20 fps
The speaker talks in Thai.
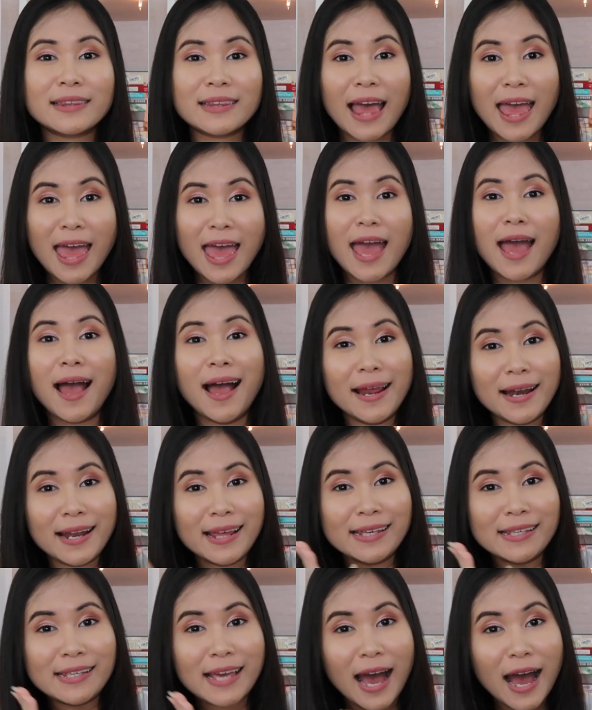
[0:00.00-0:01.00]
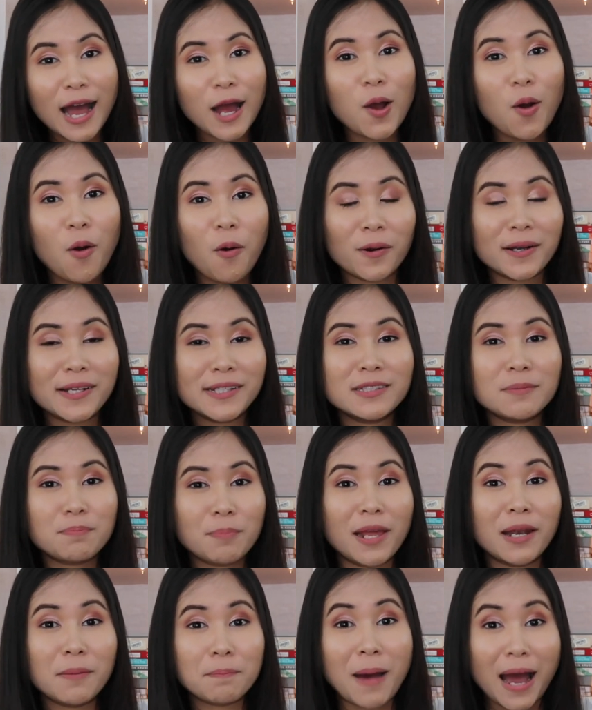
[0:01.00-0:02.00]
แต่ไอระยะก่อนที่จะ
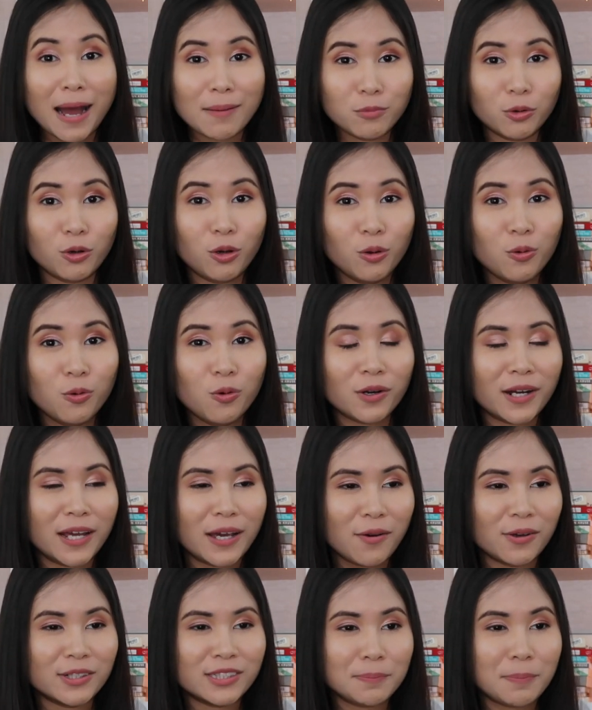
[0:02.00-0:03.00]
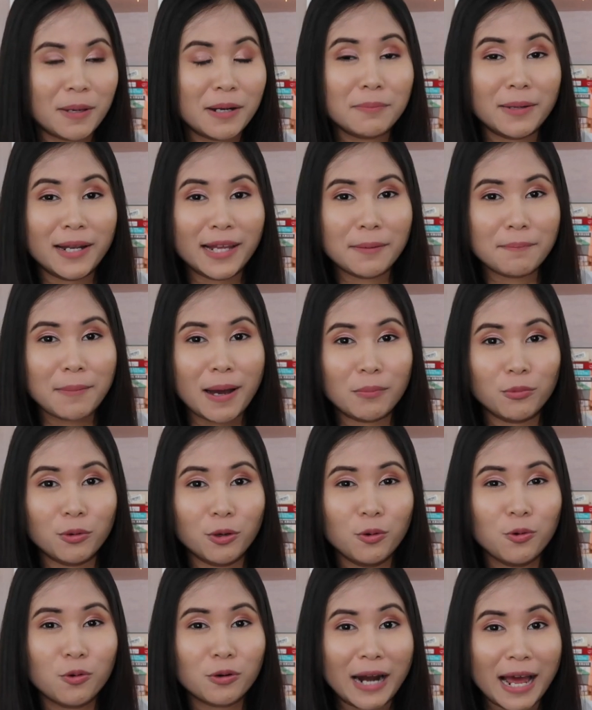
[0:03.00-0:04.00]
เป็นปากมดลูกเนี่ยก่อนจะเป็นมะเร็งปากม
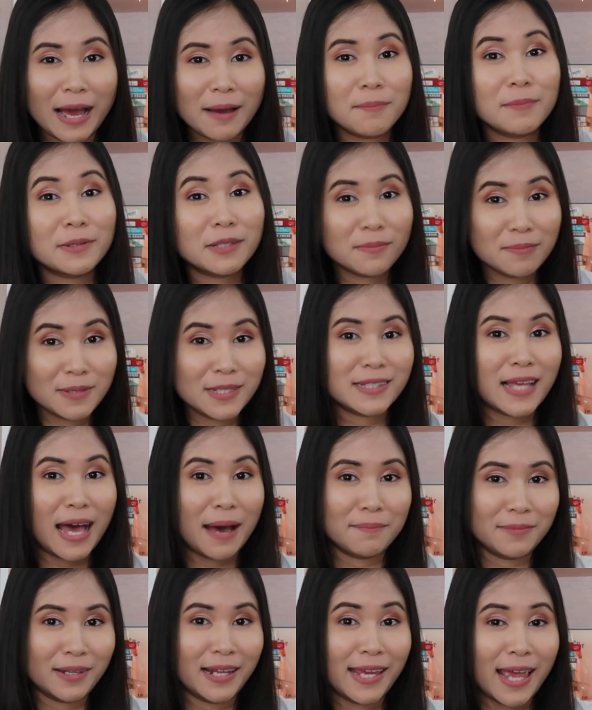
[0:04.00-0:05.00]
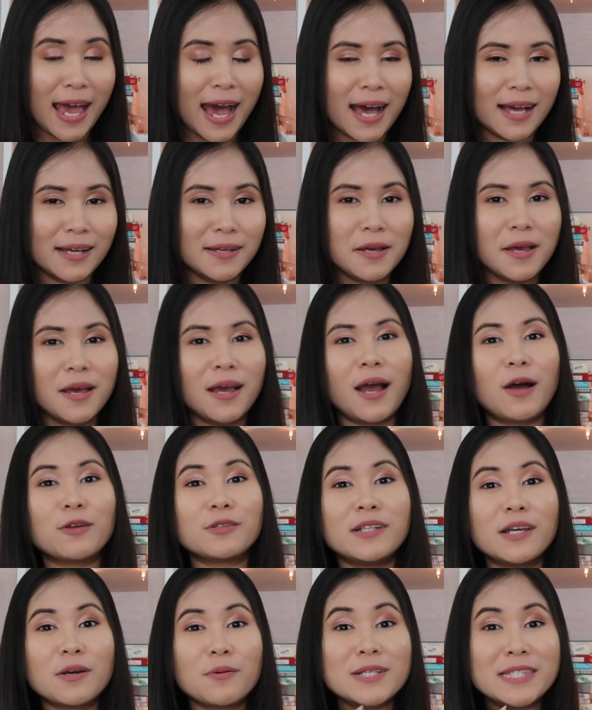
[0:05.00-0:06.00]
ดลูกนะมันจะมี3ระยะ เขา
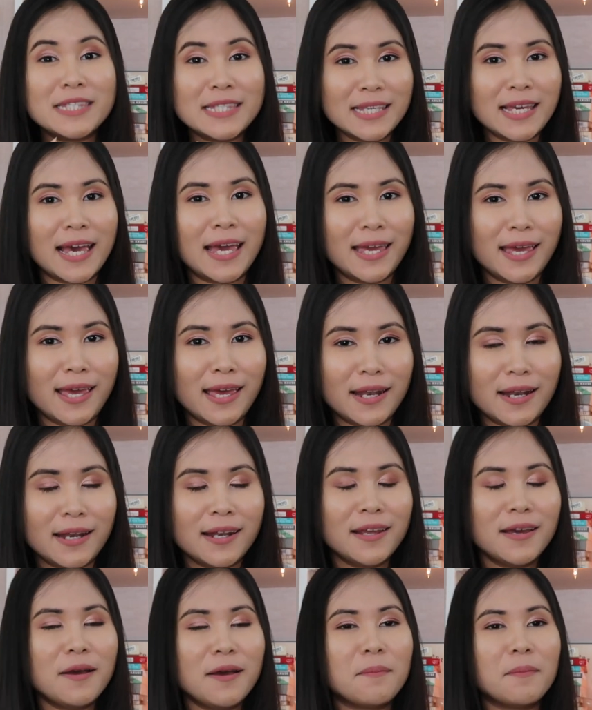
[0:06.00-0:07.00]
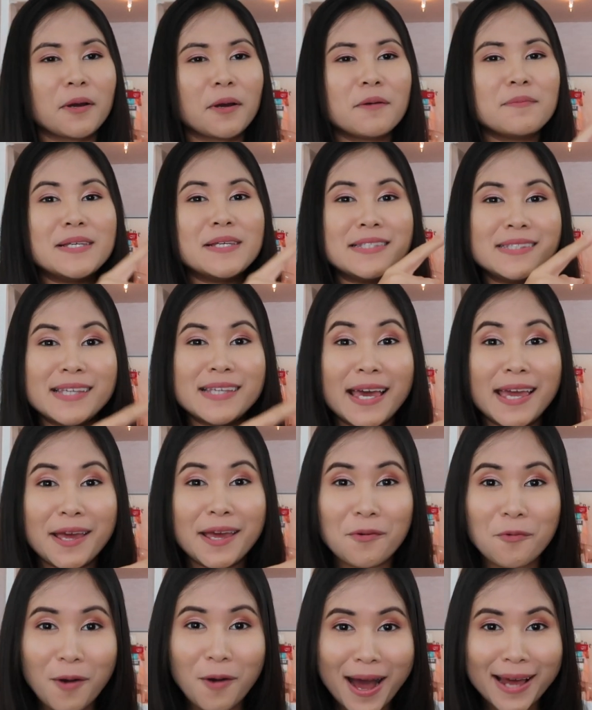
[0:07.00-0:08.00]
จะเรียกว่า CIN มันก็มี
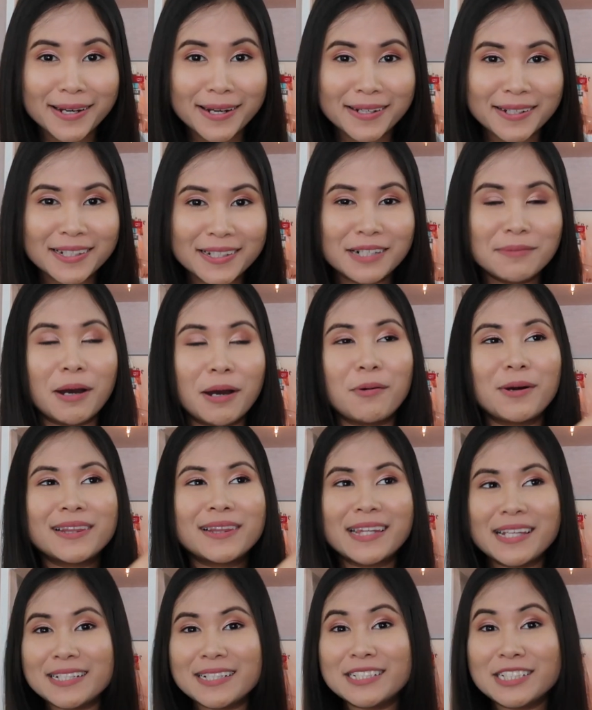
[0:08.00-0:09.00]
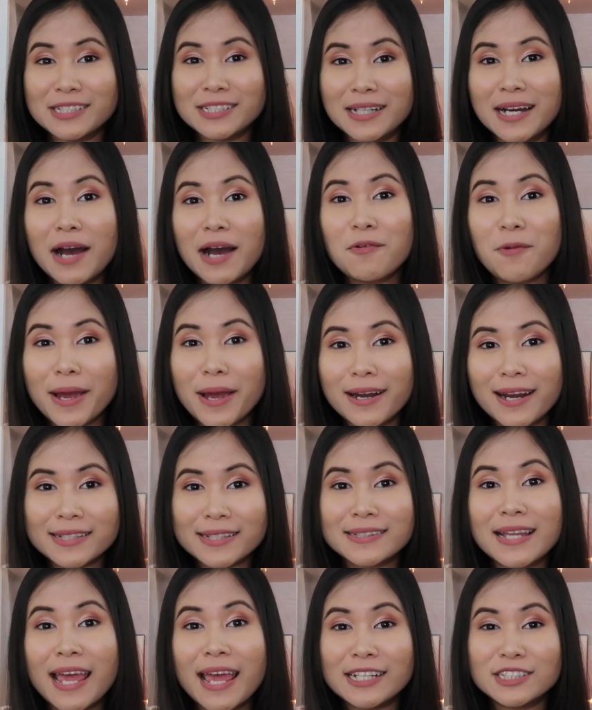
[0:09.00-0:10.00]
CIN1 คือแบบว่าติดเชื้อไวรั
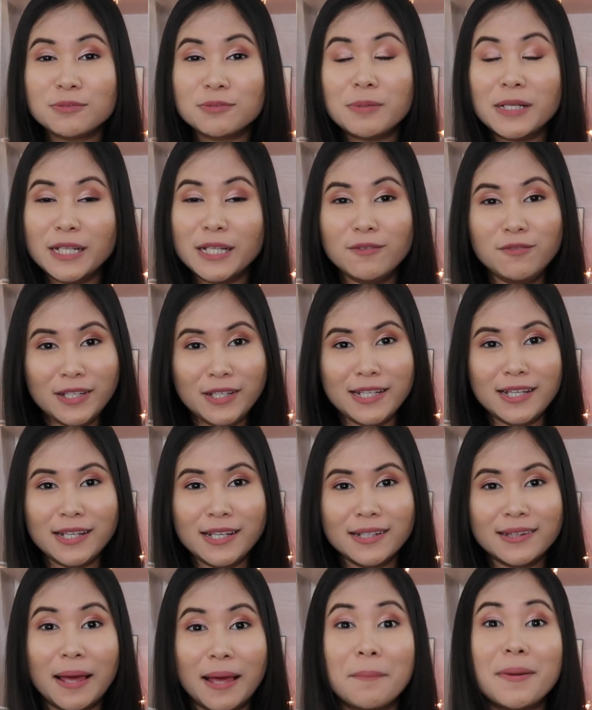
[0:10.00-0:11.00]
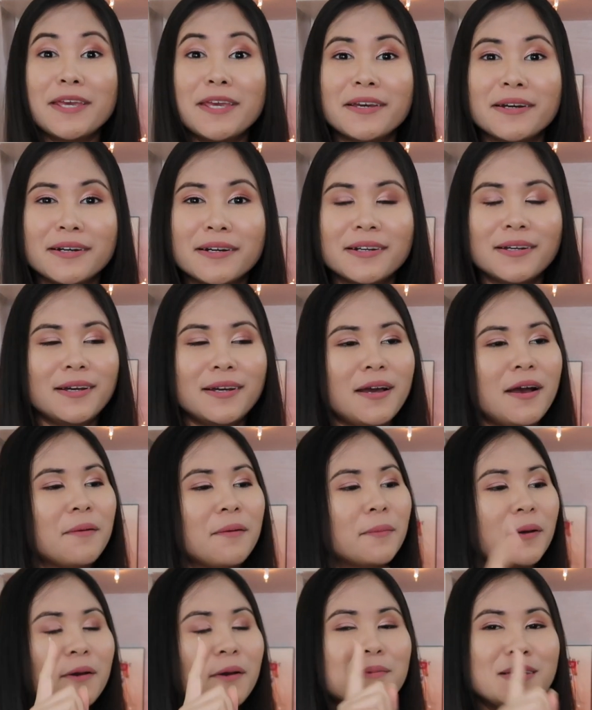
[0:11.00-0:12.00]
ส HPV แต่ไม่เยอะ
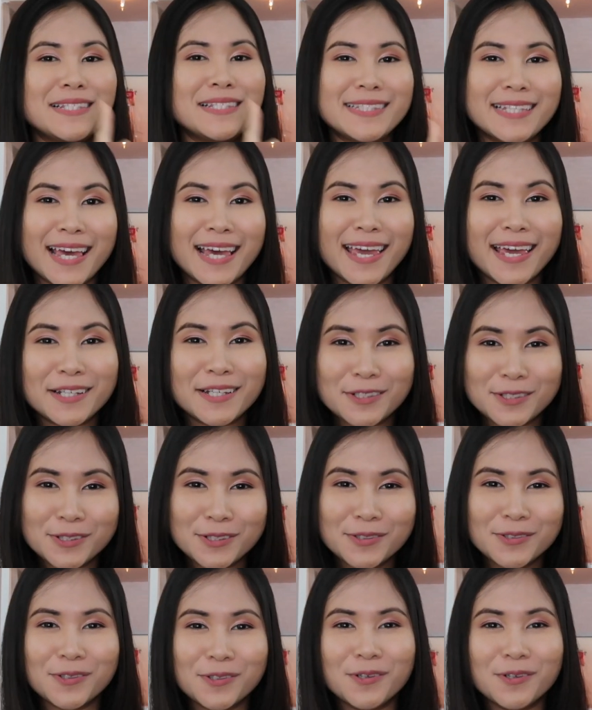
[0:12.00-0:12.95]
มันก็มี CIN2